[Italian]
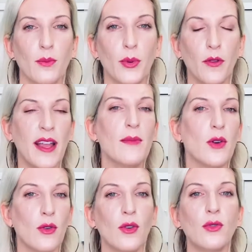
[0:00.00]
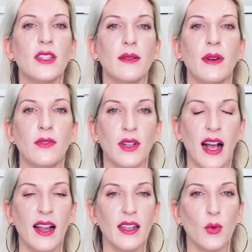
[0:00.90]
Proviamo con l'ultima
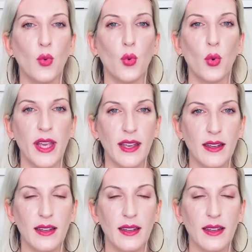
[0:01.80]
vocale ui,